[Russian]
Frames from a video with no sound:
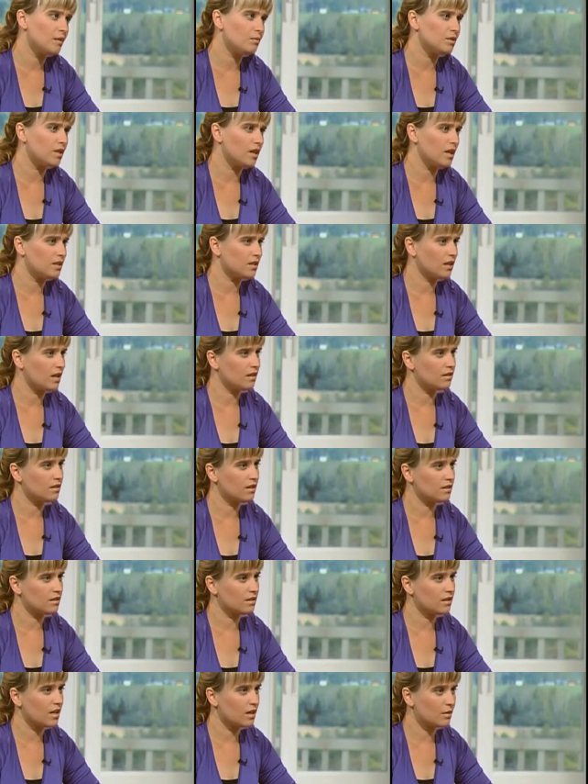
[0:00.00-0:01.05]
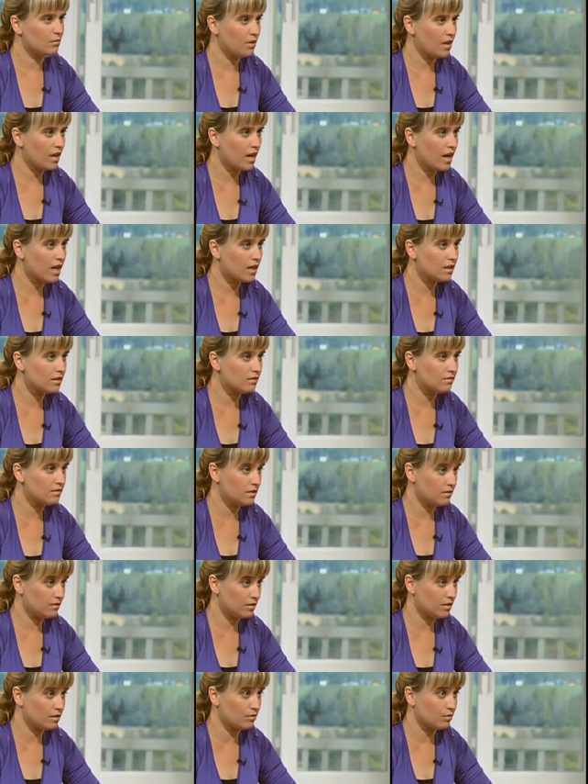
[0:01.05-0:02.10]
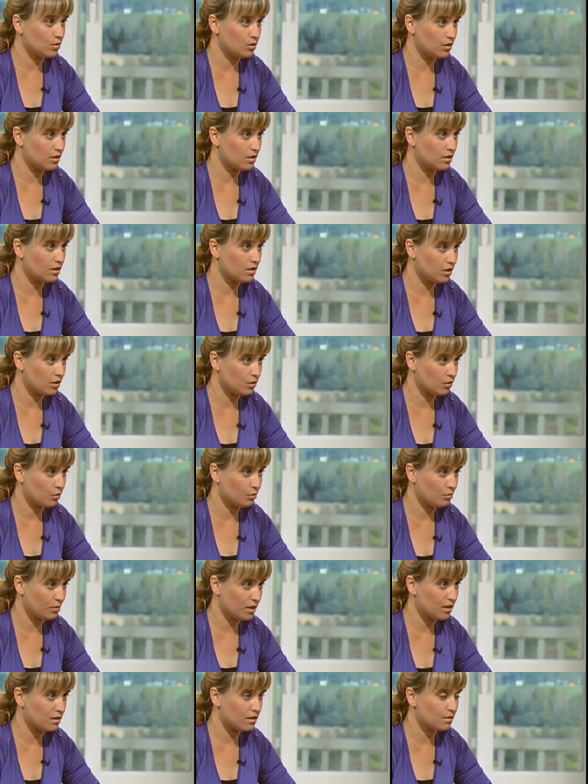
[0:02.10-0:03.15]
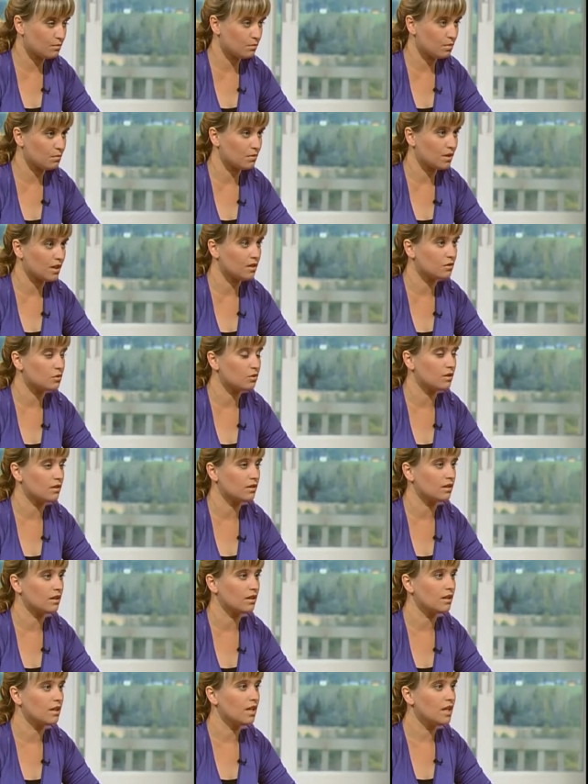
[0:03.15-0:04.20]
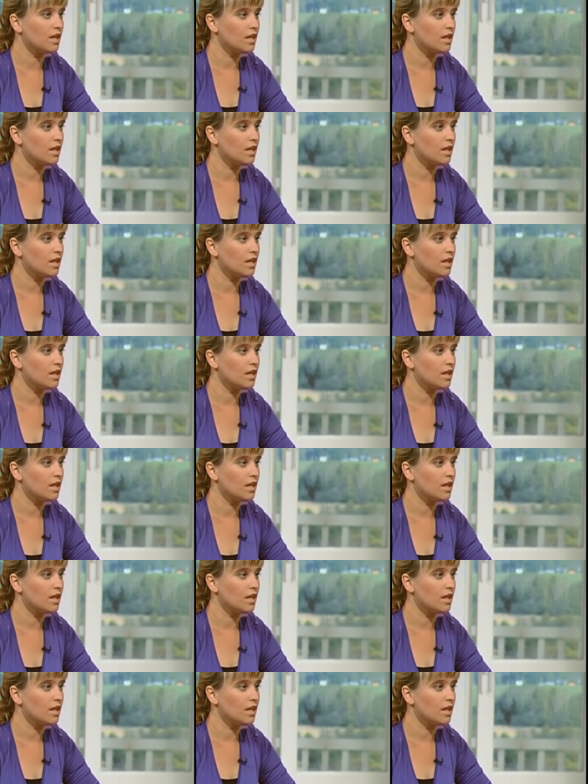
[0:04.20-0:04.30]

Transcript: пытались как-то оскорблять в связи вот с ее принципами, которые она